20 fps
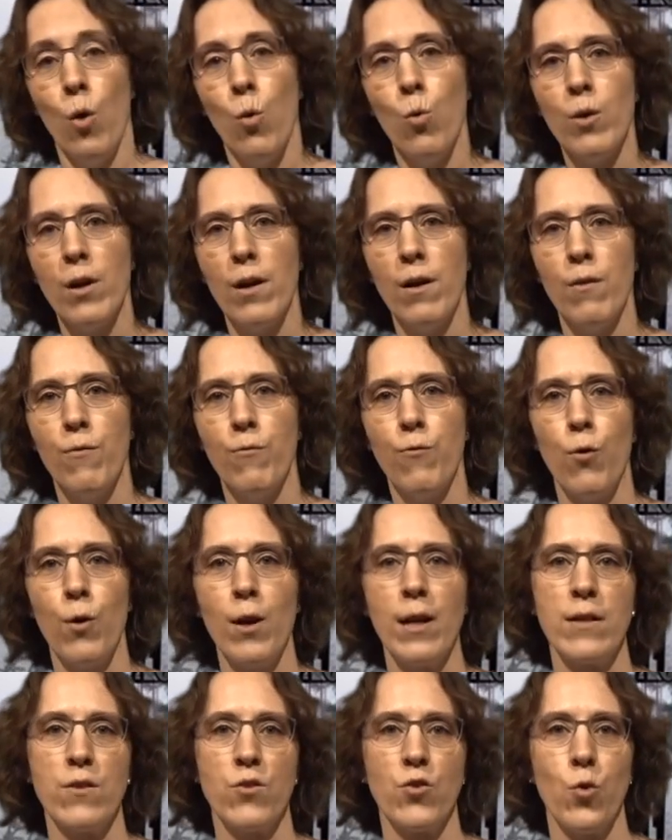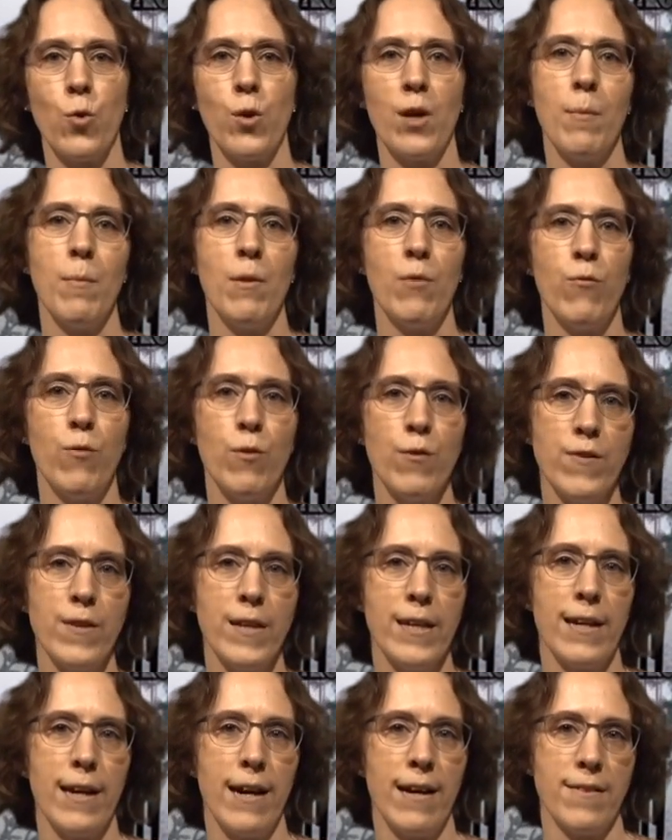Oder Feuerzeuge mit
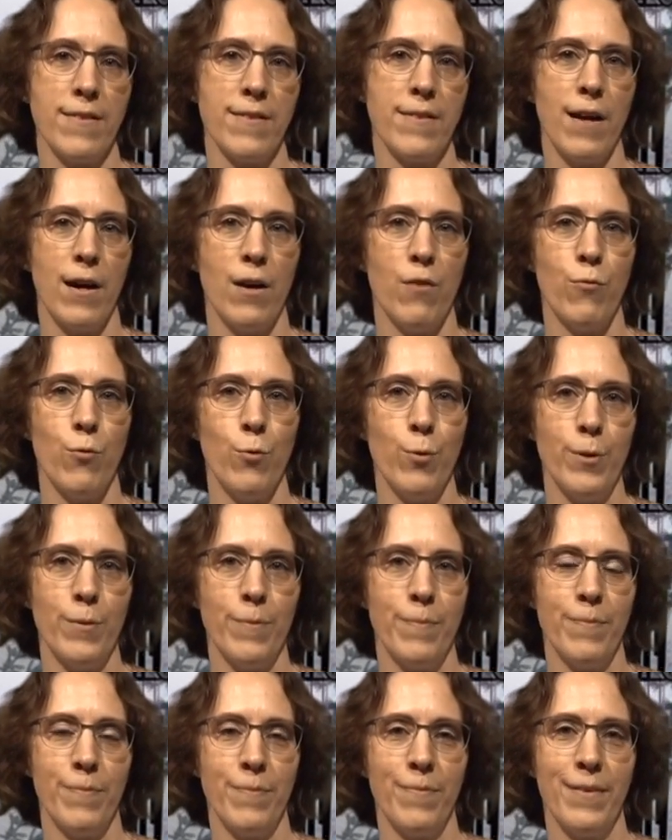Flüssiggas nachfüllen.